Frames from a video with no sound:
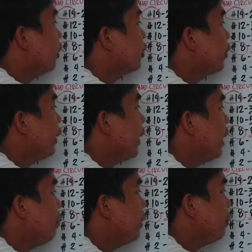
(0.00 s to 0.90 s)
So,
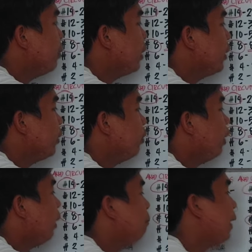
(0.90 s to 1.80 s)
ginagamit na po natin itong
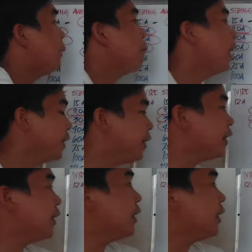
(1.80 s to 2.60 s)
uh, pang main.